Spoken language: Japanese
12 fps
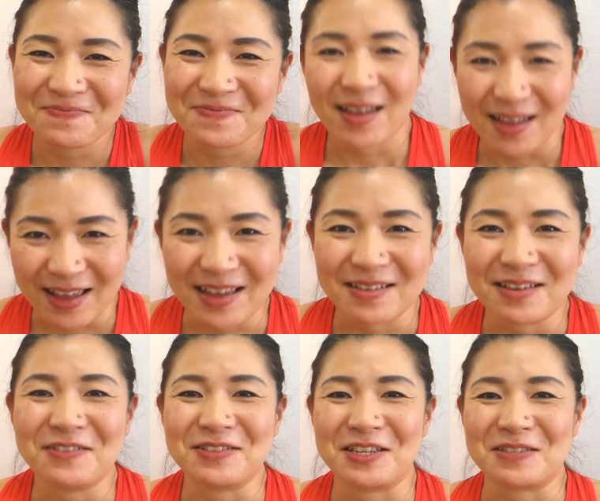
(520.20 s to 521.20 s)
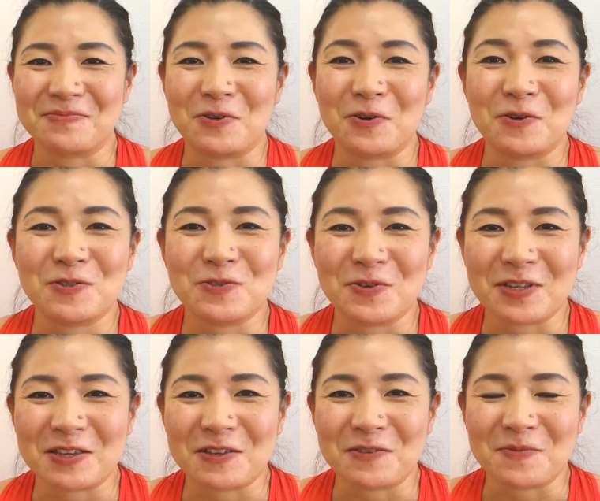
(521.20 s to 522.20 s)
はい。では本日もご視聴いた
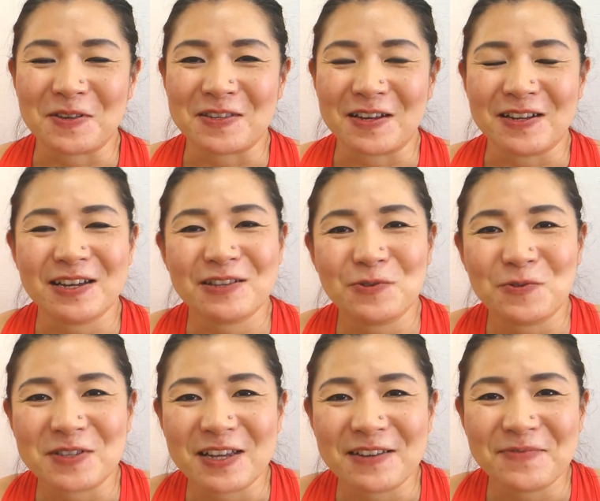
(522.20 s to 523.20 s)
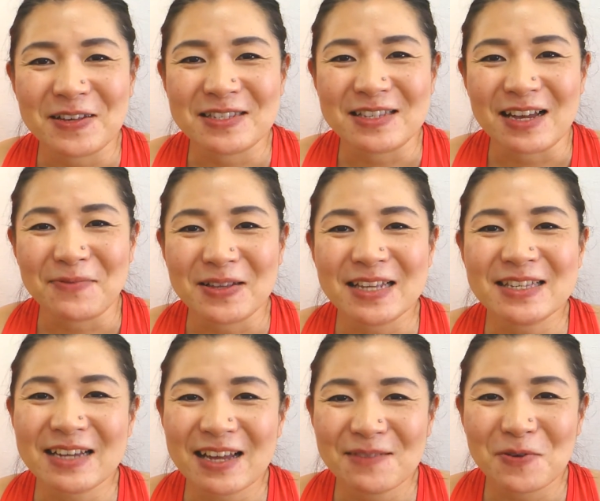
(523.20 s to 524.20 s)
だきましてありがとうございました。また
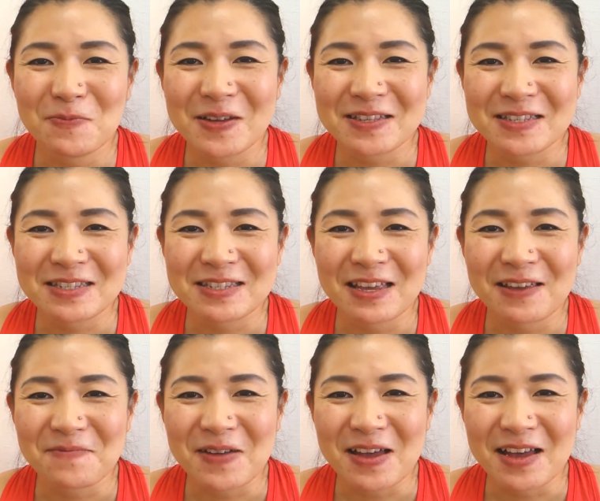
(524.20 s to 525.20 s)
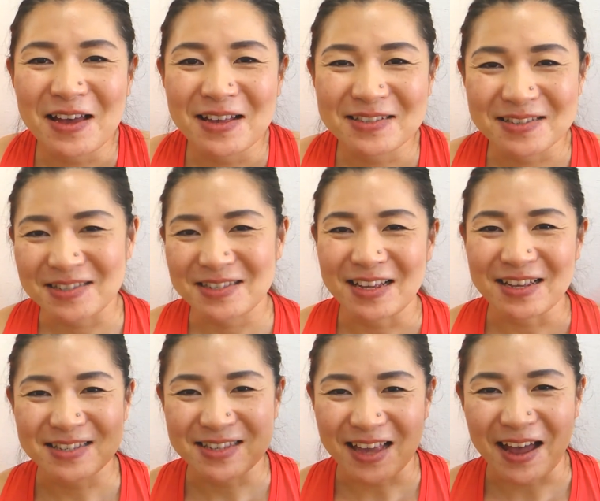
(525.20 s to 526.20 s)
次回もお待ちしています。ジーナで
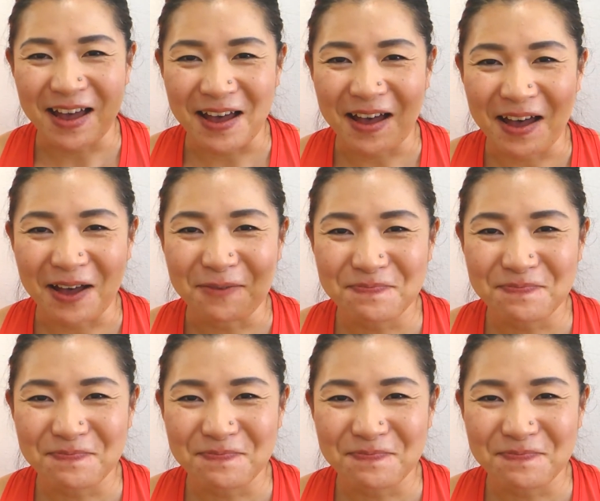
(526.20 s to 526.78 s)
した。